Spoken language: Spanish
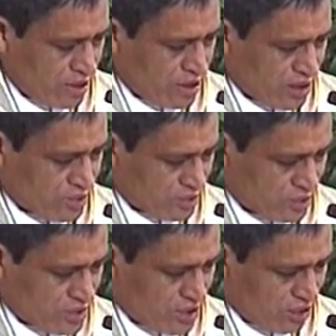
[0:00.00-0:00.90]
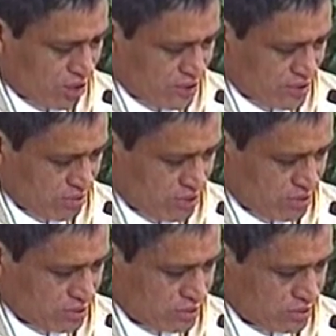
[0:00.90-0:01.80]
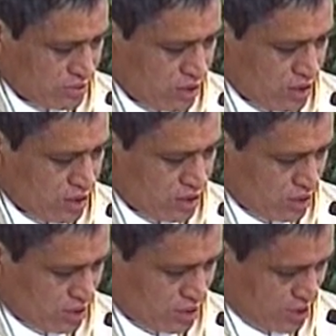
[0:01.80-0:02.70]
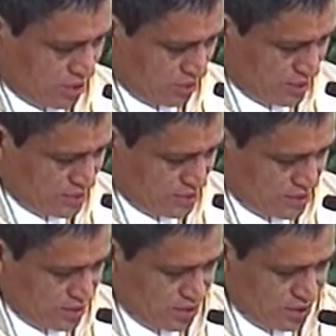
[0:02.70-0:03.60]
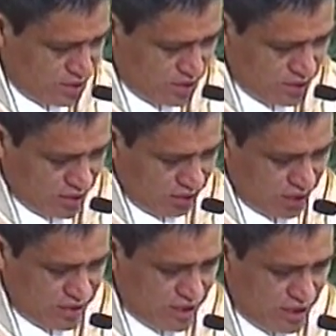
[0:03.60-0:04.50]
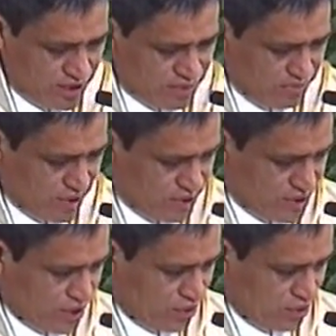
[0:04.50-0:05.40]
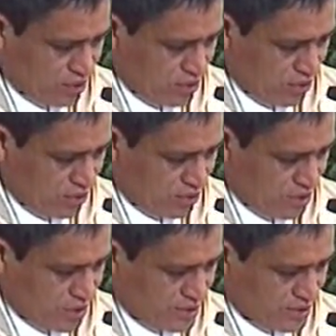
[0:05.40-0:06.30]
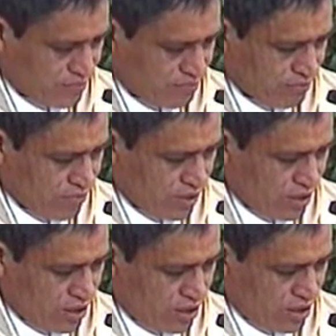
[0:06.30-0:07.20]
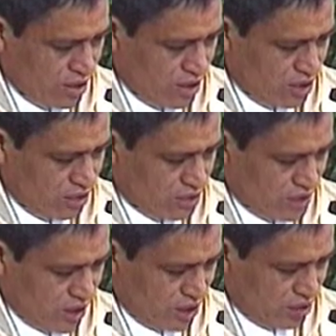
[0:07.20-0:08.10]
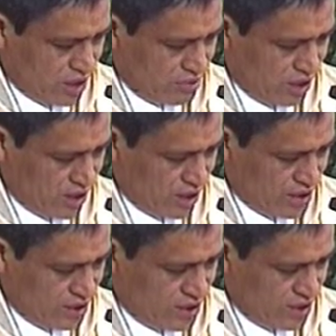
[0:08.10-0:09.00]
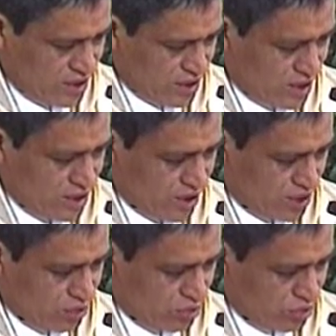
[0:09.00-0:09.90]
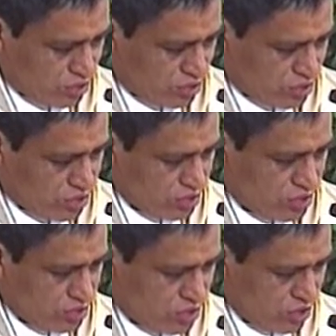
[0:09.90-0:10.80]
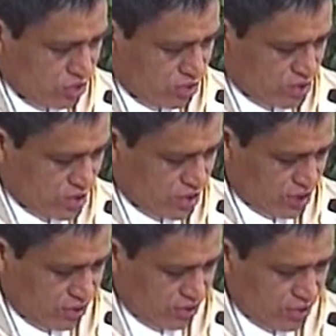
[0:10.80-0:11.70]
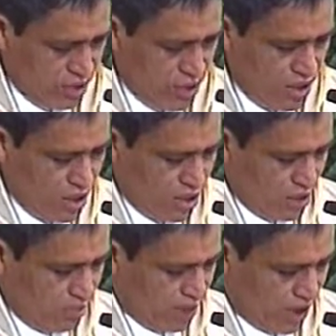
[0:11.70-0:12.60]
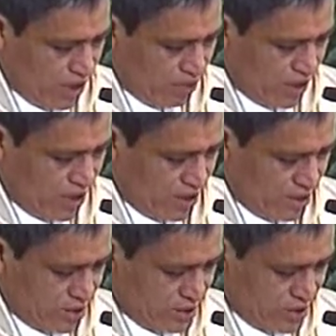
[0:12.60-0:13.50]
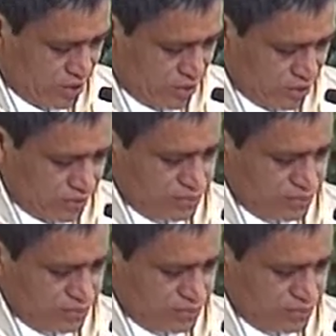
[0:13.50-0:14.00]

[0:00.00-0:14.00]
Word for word: Jesús dijo a Simón, No temas, desde ahora serás pescador de hombres. Ellos sacaron las barcas a tierra y dejándolo todo, lo siguieron. Palabra del Señor.